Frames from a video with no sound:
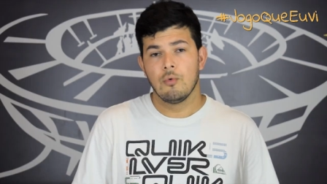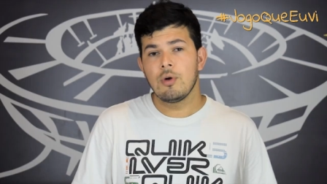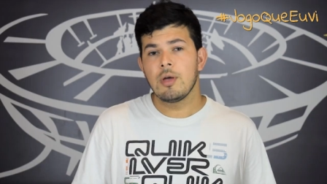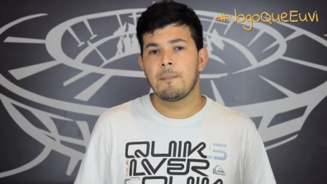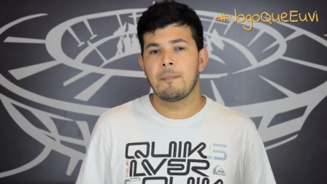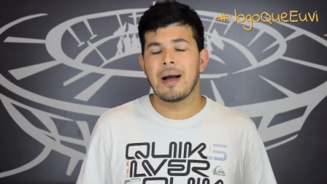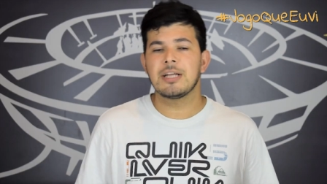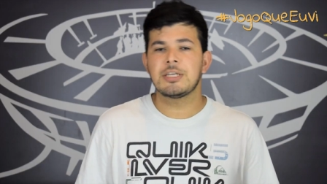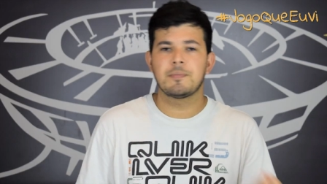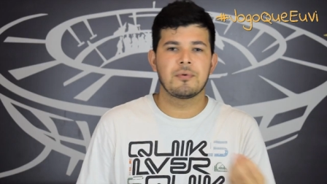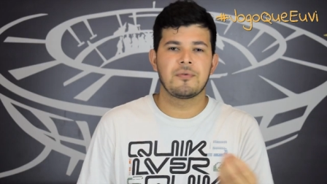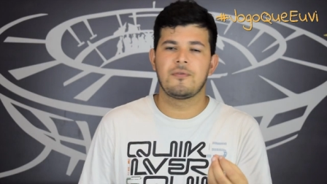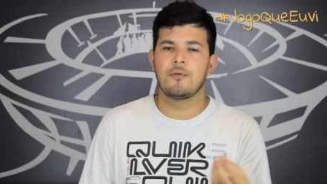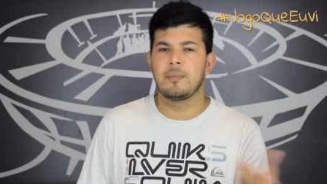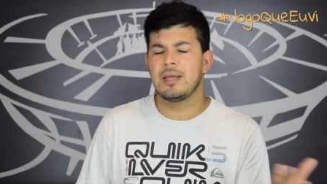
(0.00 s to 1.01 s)
Um empate para
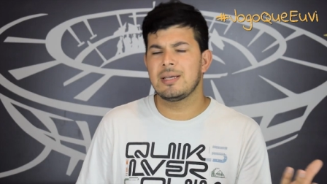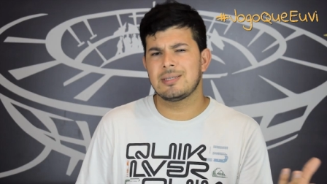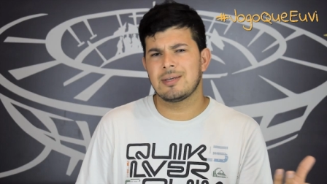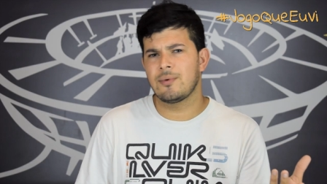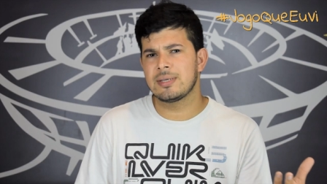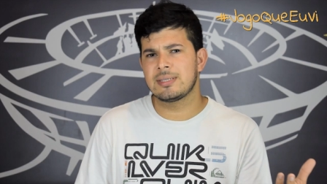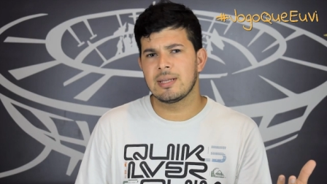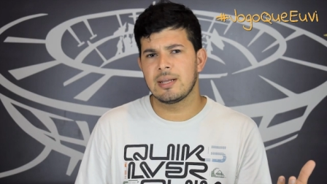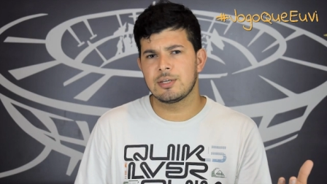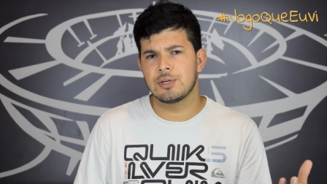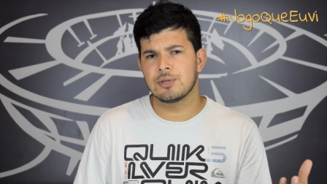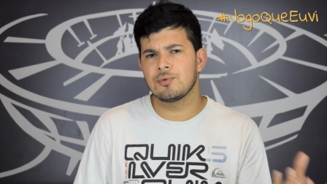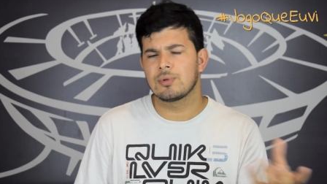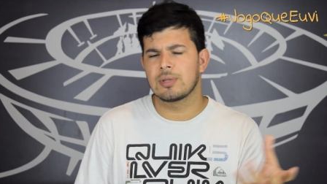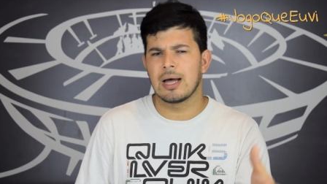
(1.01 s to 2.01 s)
o Fluminense era um excelente
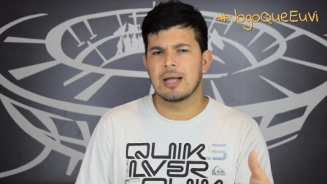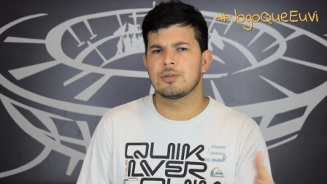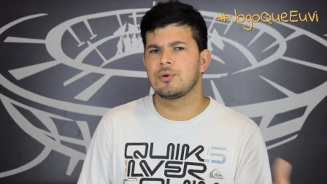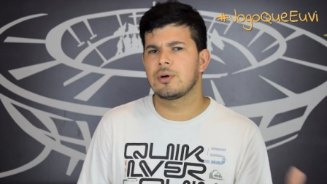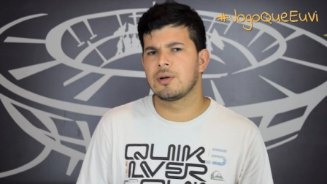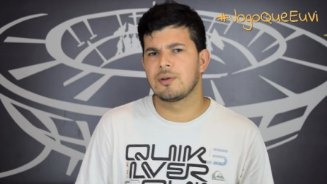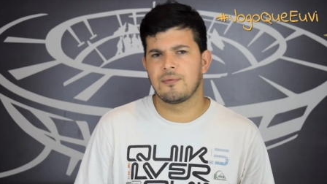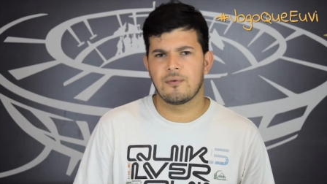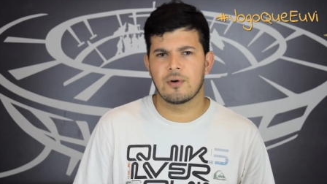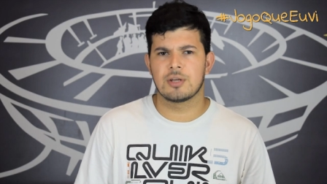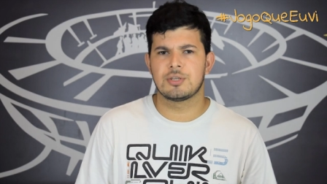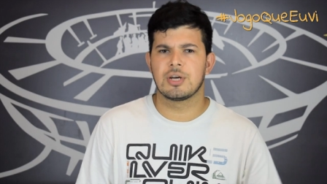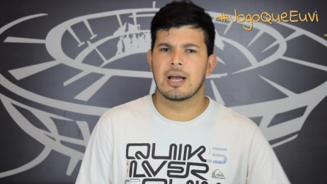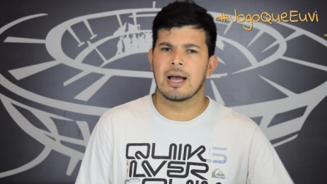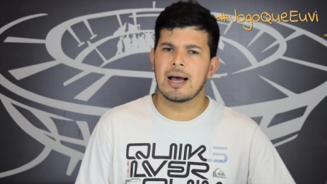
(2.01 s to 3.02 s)
resultado, jogando fora
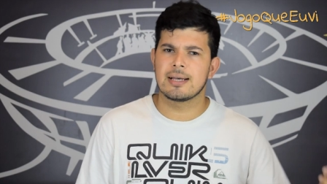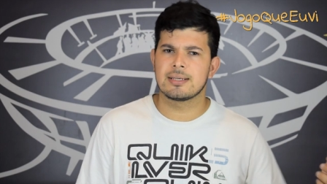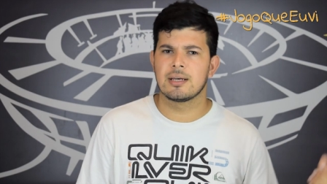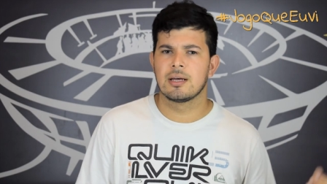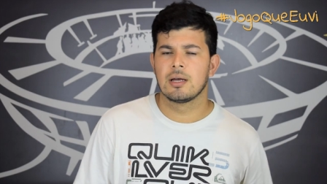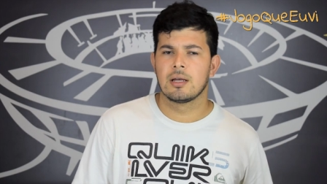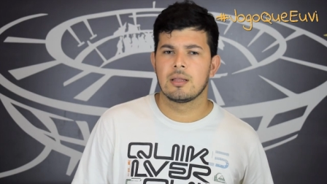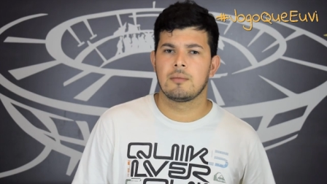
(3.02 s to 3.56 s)
de casa,